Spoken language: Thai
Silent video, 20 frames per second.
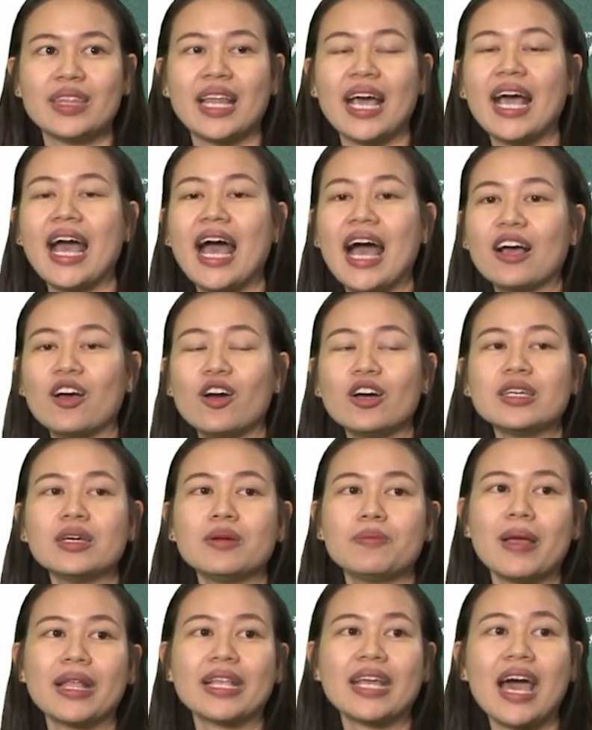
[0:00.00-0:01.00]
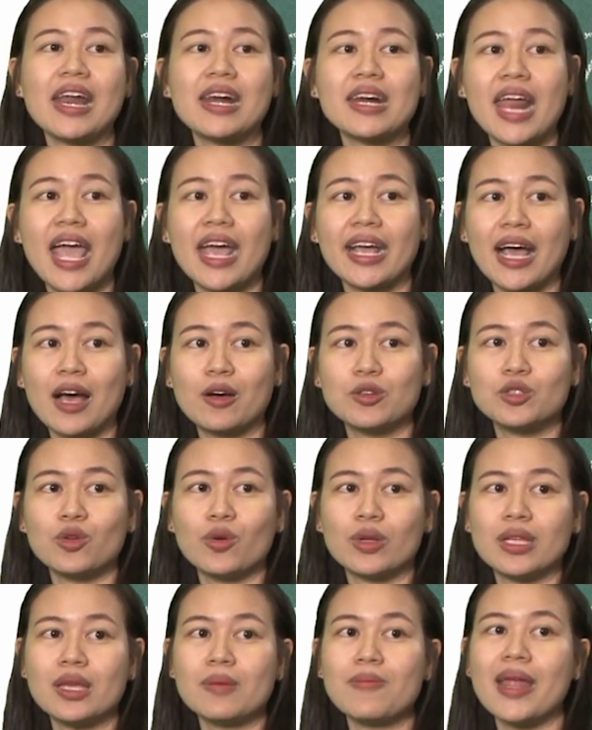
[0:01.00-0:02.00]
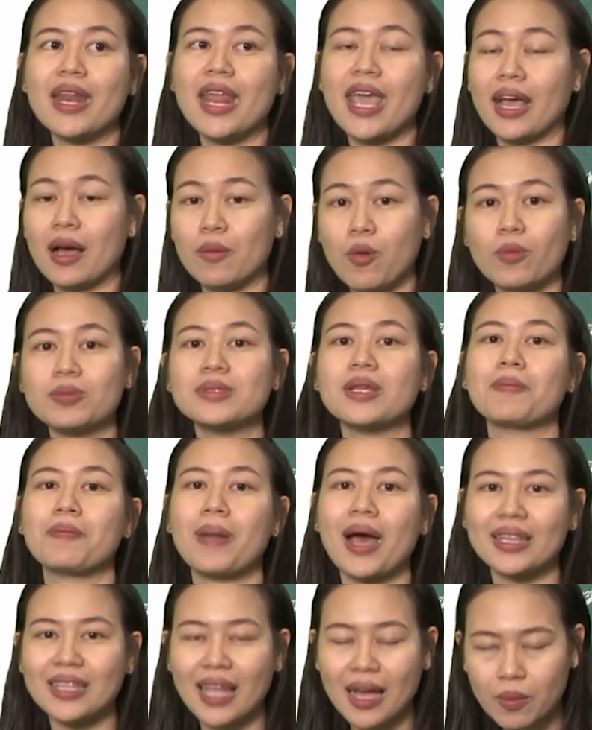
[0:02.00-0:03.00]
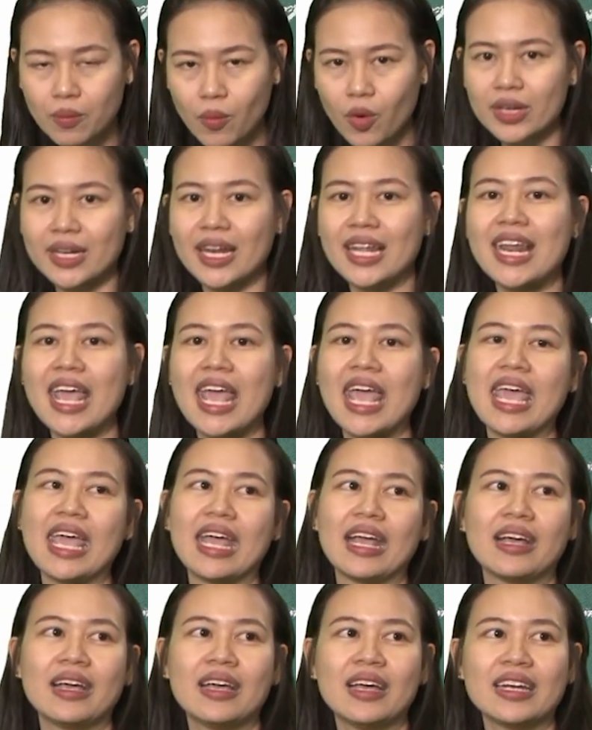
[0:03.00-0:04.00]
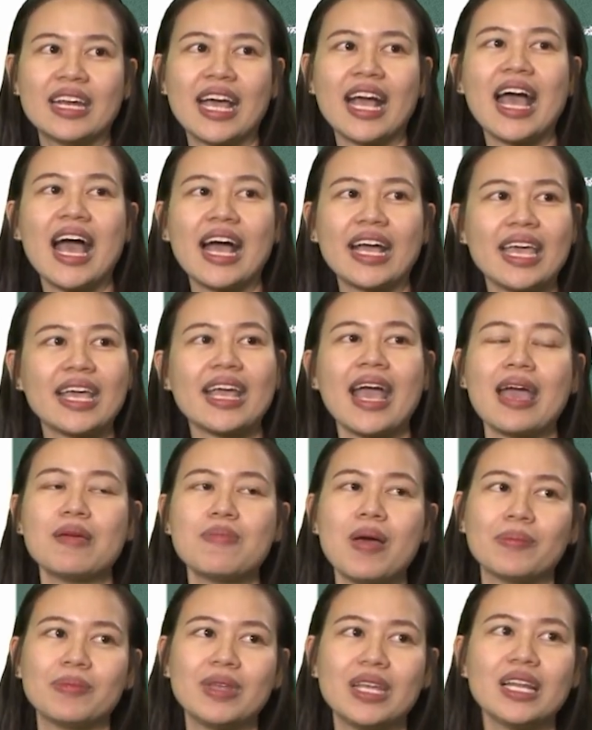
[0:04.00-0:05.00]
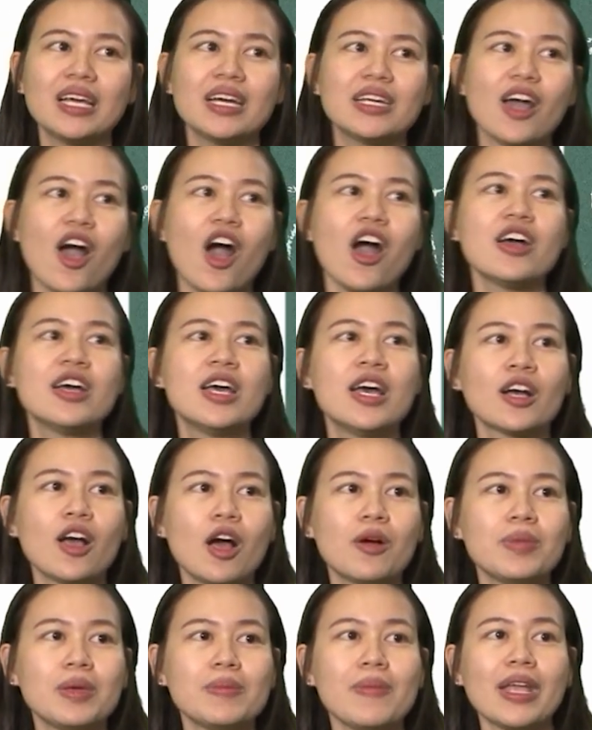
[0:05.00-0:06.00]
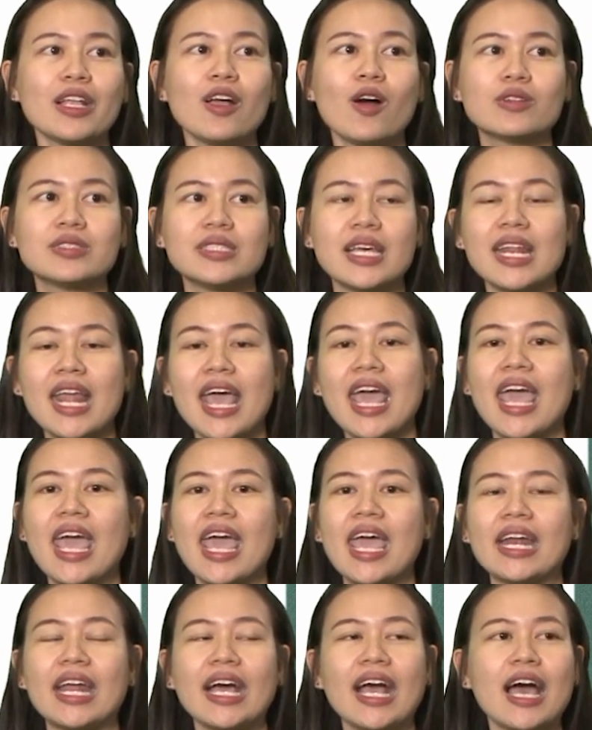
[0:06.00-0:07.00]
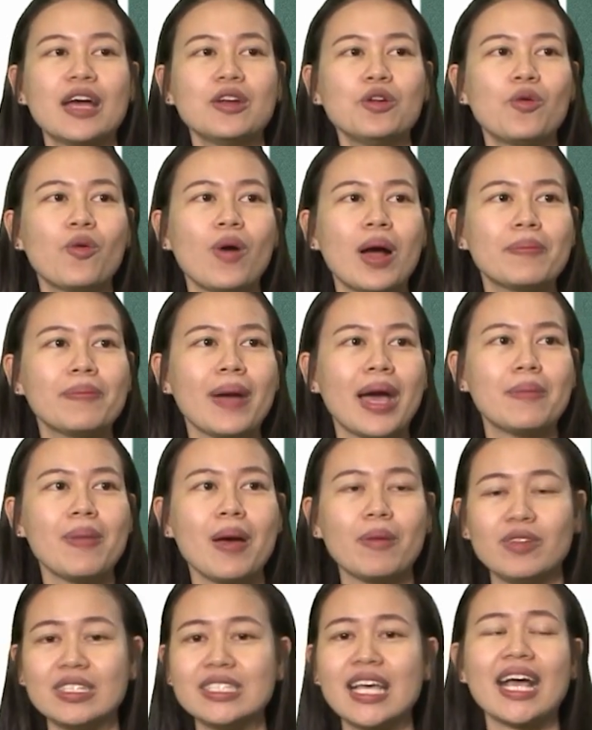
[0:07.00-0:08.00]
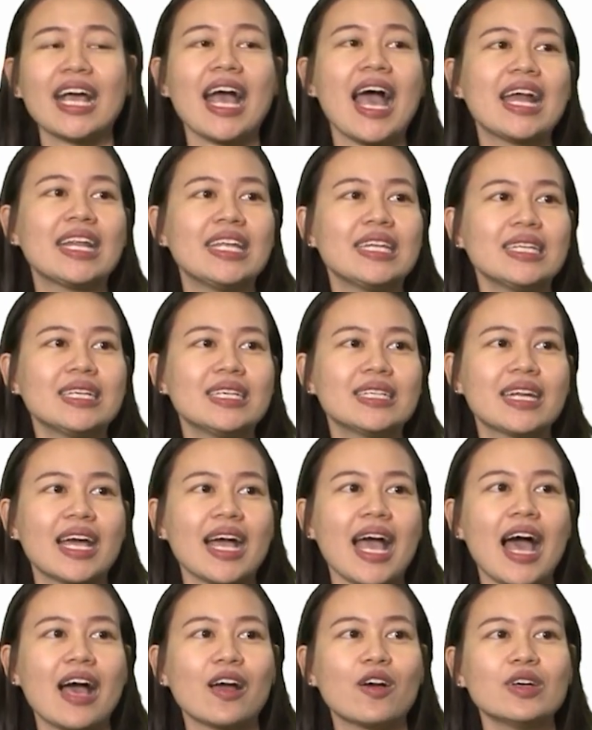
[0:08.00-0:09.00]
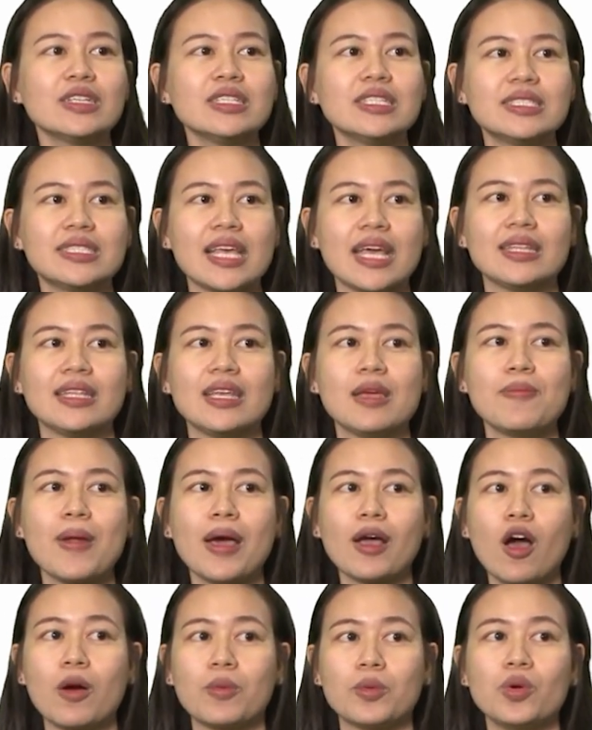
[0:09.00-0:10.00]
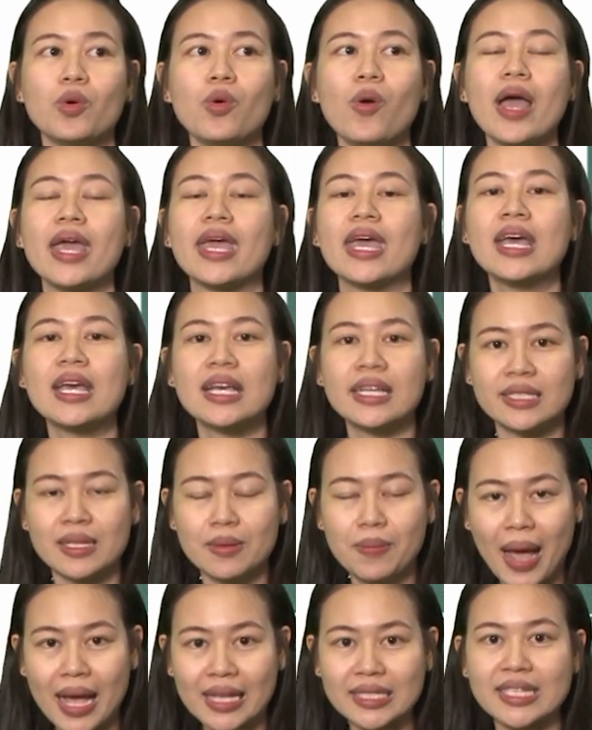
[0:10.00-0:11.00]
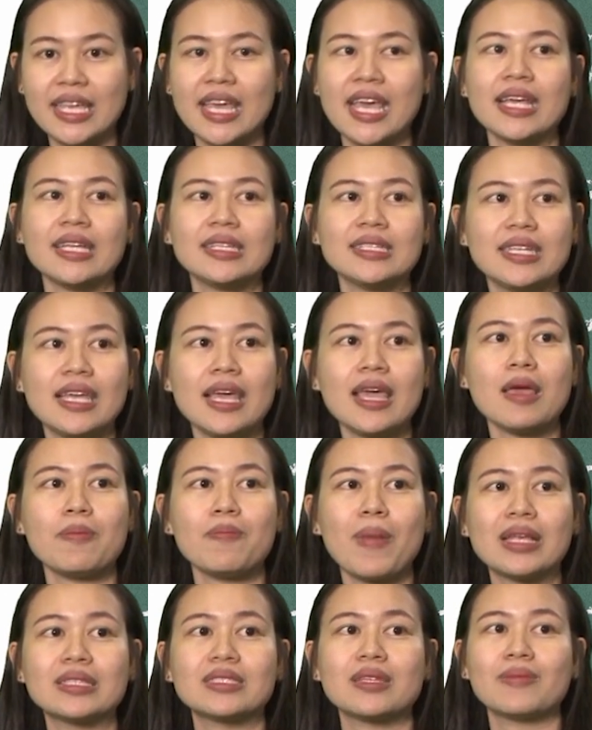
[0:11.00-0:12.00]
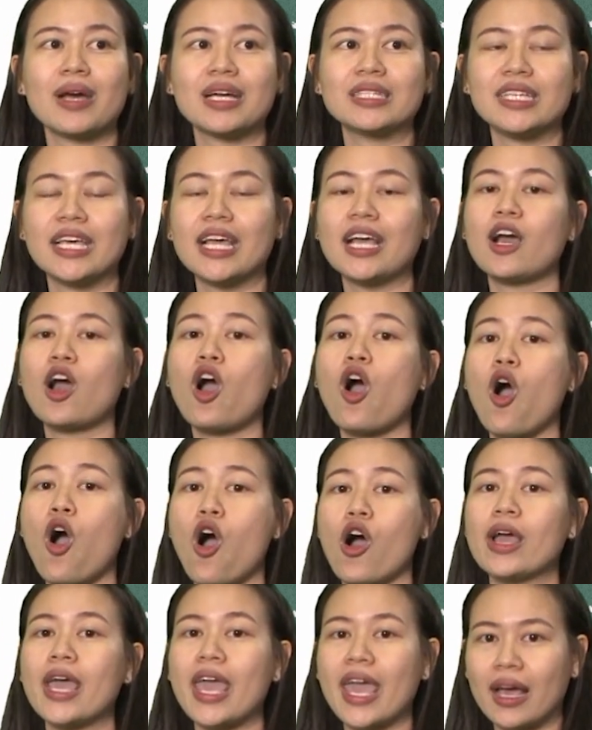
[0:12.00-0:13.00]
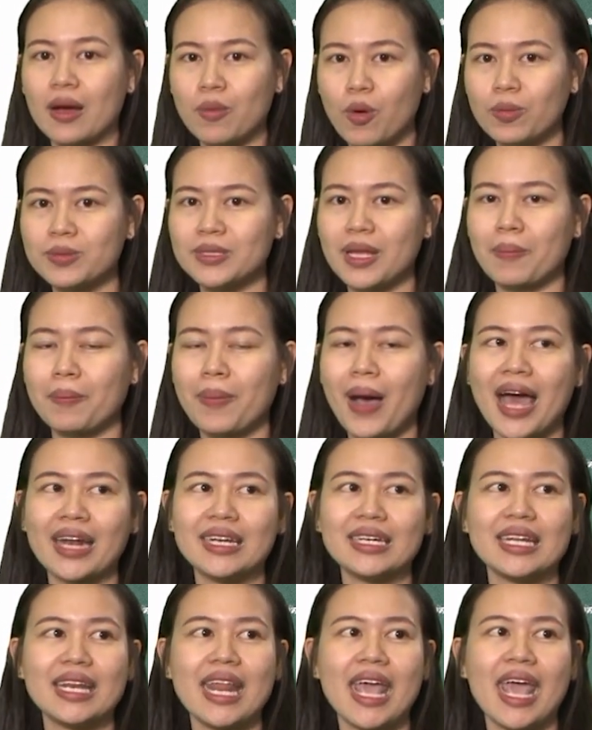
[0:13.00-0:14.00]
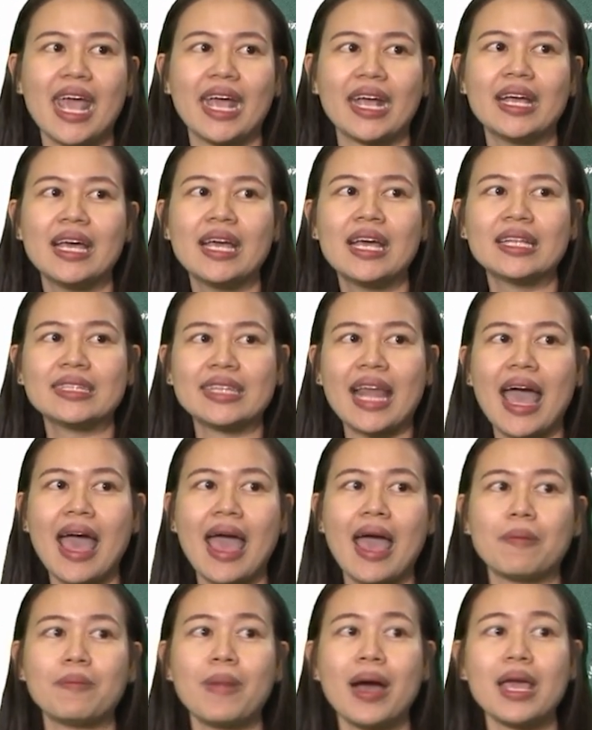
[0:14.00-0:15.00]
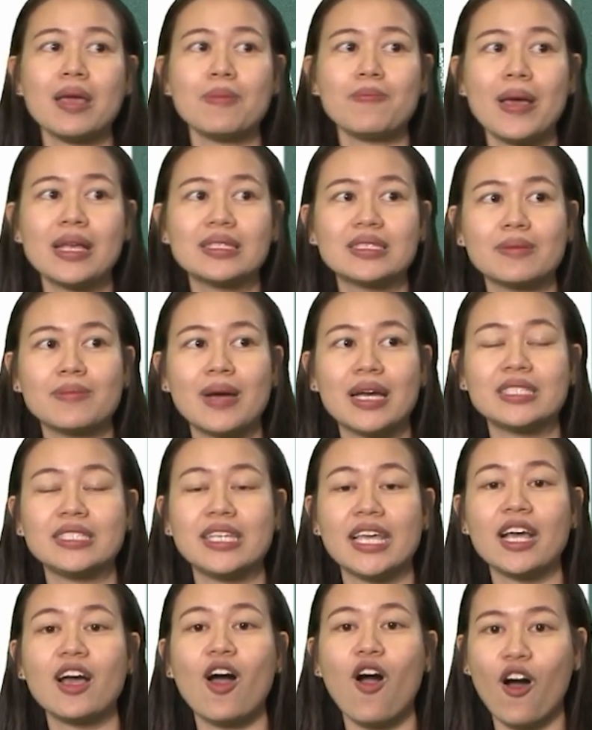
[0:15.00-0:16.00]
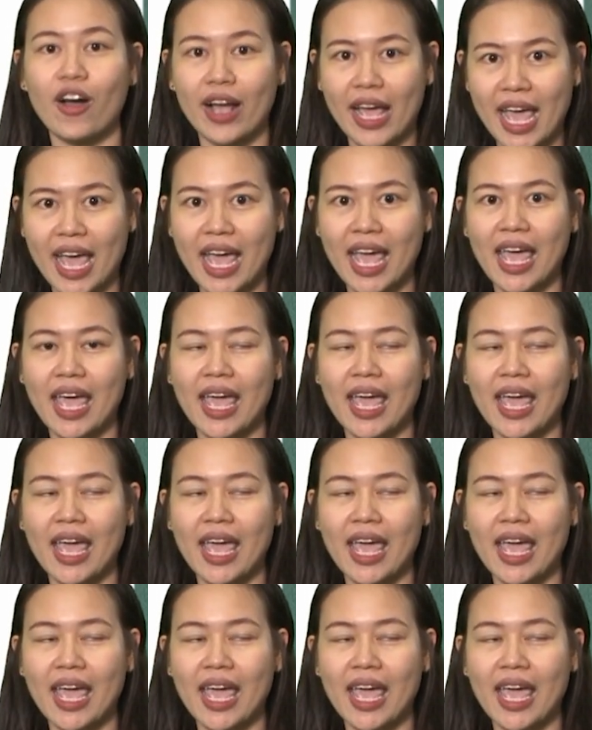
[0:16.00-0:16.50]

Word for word: นะคะก็คือเป็นการแรงเงาส่วนที่เป็นเอกภพสัมพัทธ์ทั้งหมดนั่นเองนะคะ ง่ายๆแบบนี้เลยเนาะคอมพลีเมนต์ของเซต A นะคะดูความหมายแบบวิชาการนิดนึงนะคะก็คือเซตที่ประกอบด้วยสมาชิกที่เป็นสมาชิกของเอกภพสัมพัทธ์นั่นเอง แต่ไม่เป็นสมาชิกของ A